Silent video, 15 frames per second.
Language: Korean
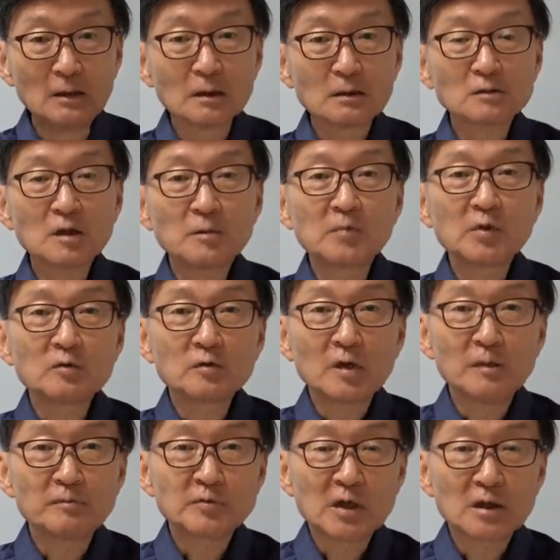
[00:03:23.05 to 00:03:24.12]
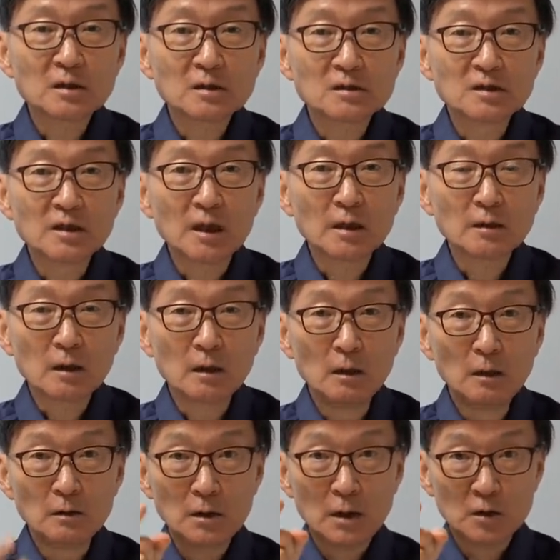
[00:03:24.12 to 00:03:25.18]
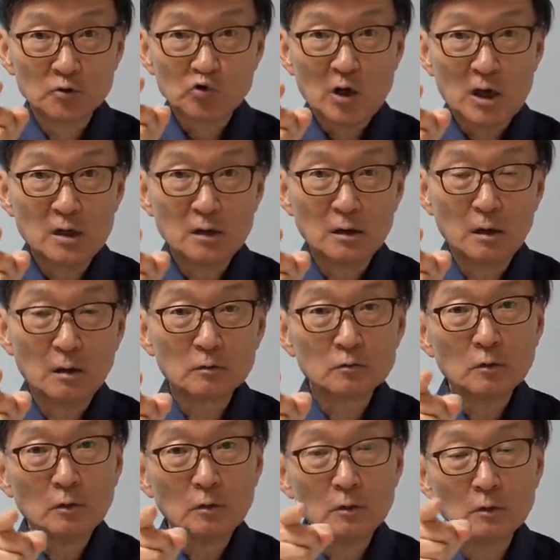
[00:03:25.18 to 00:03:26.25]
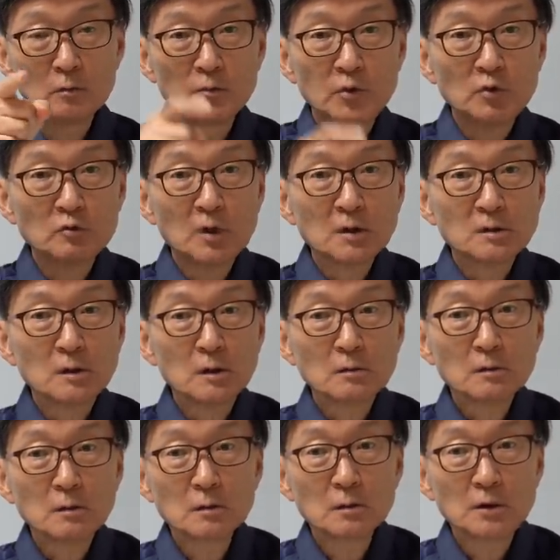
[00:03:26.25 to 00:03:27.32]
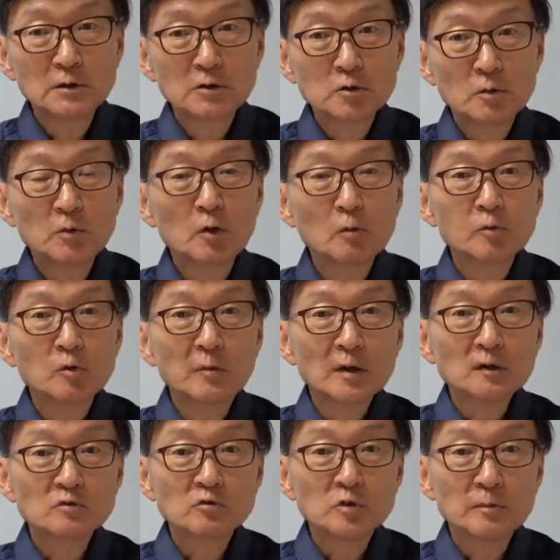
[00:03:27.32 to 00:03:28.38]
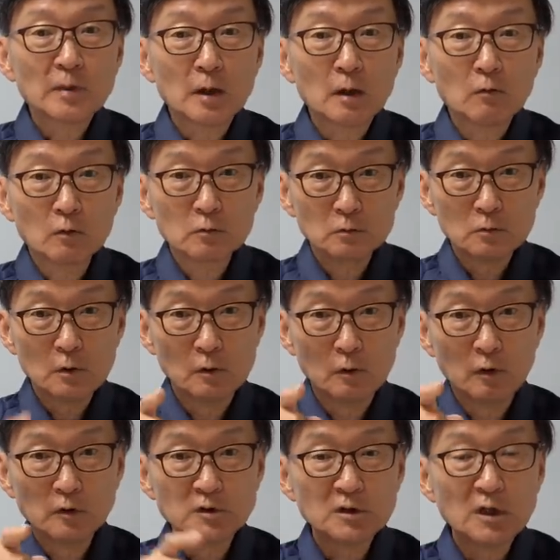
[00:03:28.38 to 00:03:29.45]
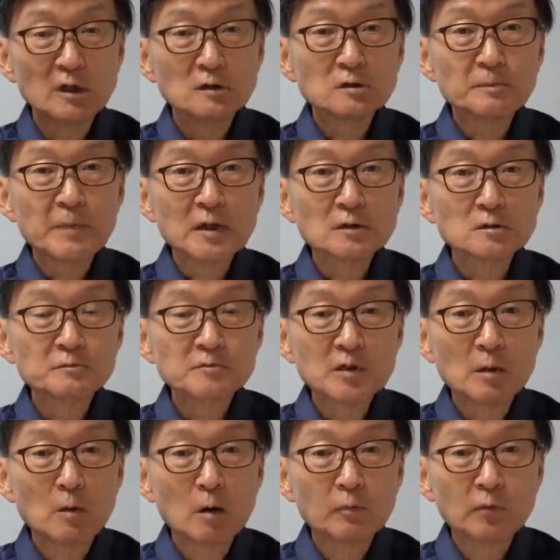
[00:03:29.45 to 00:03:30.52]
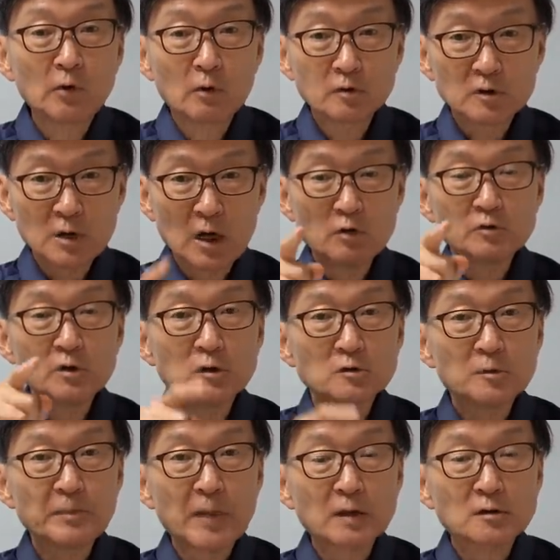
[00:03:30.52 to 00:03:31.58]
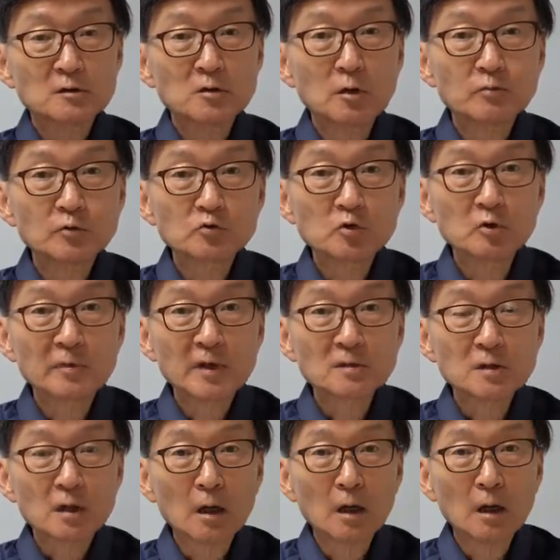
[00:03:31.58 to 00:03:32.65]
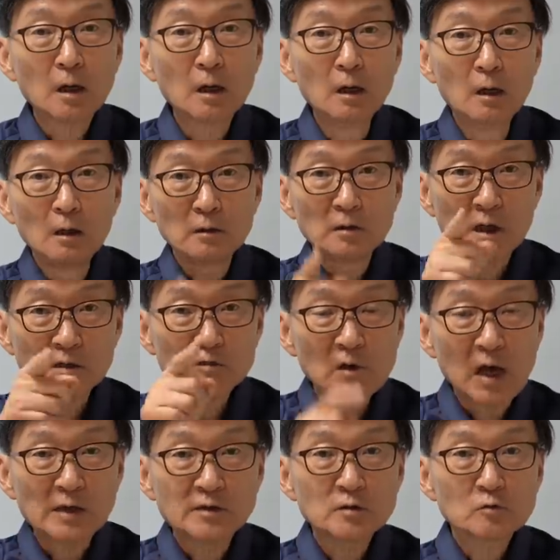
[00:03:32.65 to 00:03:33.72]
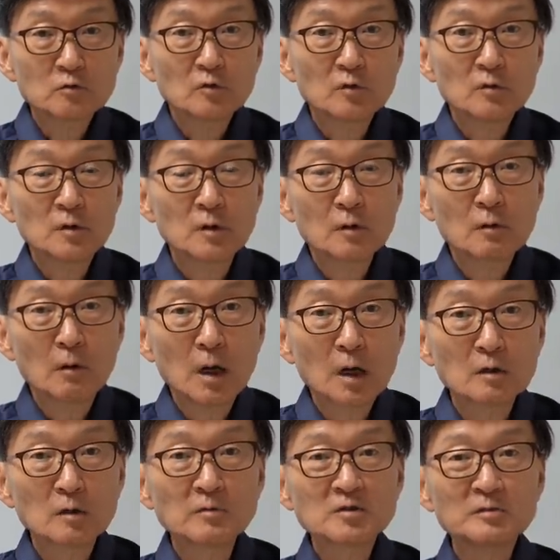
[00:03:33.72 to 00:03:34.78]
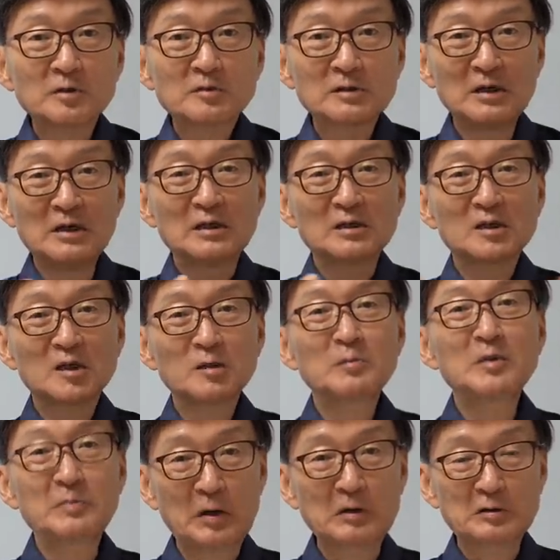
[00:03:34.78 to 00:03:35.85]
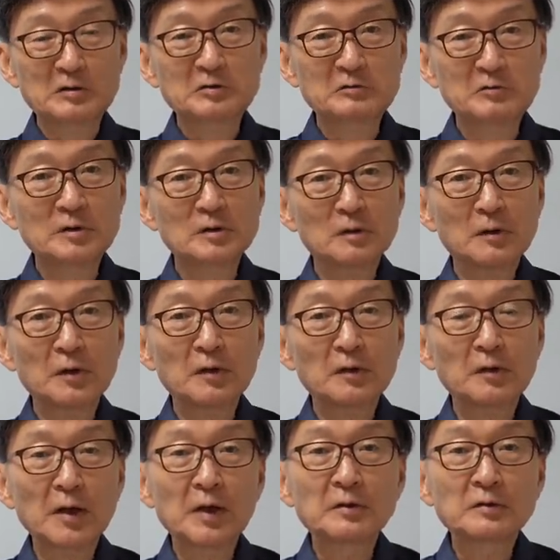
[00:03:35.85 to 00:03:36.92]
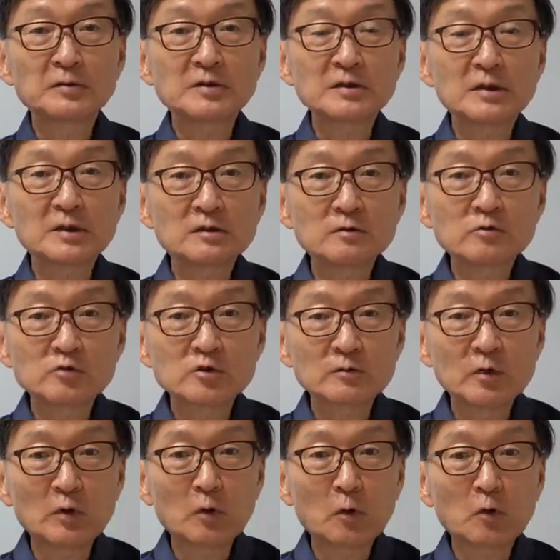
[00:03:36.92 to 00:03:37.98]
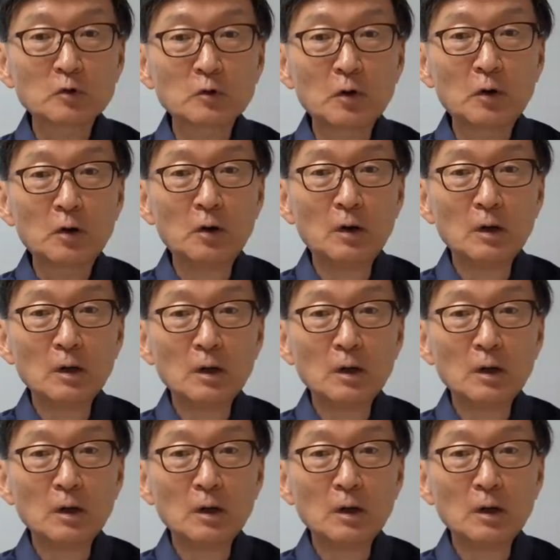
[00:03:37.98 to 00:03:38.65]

근데 미국의 입장은 그게 아니에요. 야, 차이나, 너 미국한테는 1.1억 불밖에 수입 안 하고, 너 러시아에서 113억 불, 사우디에서 107억 불 수입했잖아. 약속 안 지키고 있는 거야. 그러면서 와서 틈이 벌어지고 있는 거예요. 에너지 그 수입을 놓고도.